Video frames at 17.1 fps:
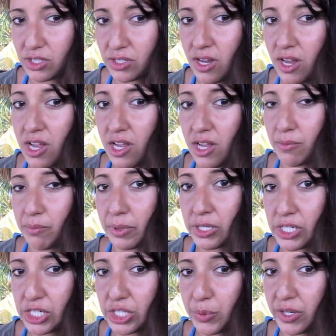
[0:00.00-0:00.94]

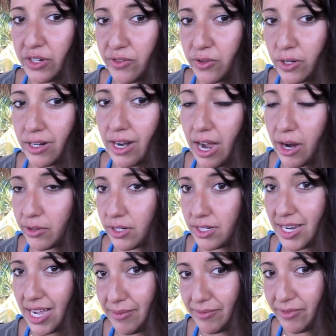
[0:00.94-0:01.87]
Konsultasikan
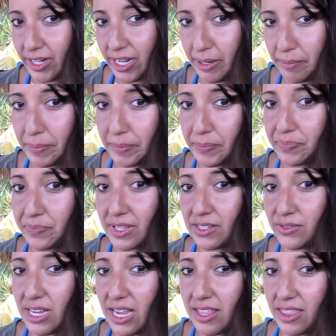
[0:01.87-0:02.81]
dengan profesional
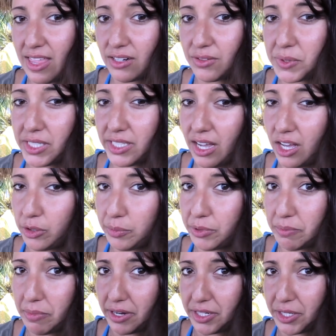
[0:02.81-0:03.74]
kesehatan
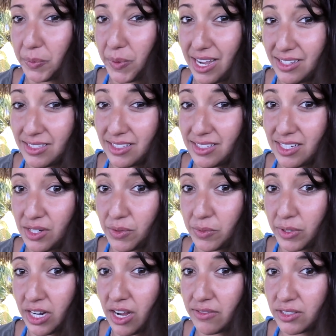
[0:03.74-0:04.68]
untuk mendapatkan
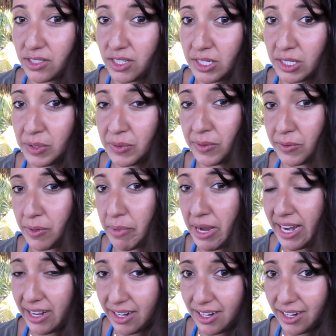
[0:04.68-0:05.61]
saran yang
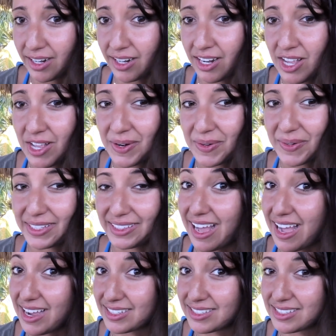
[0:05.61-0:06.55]

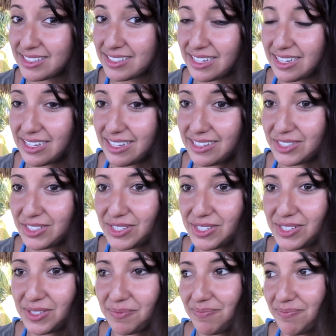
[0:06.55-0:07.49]
dipersonalisasi.
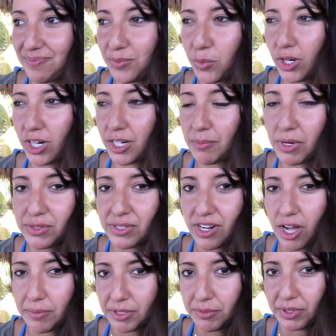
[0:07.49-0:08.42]
Jika
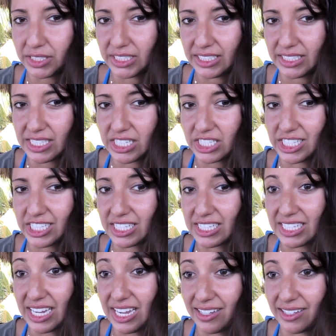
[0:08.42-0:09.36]
Anda memiliki
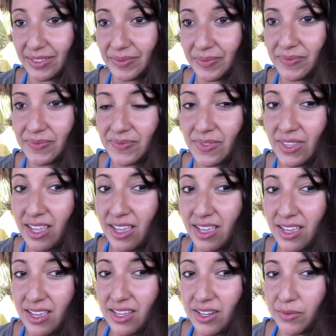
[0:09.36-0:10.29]
kondisi medis
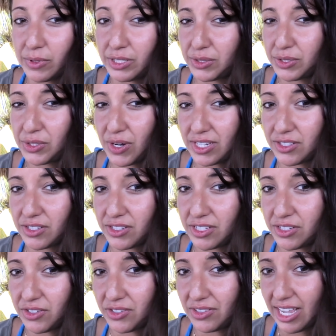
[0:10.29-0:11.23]
atau sedang
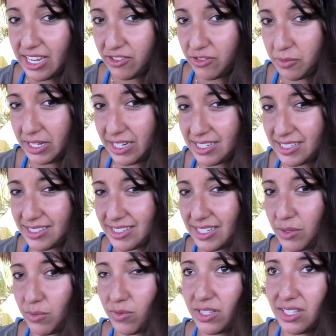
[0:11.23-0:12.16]
mengonsumsi
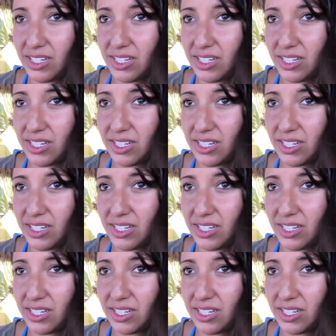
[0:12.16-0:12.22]
obat,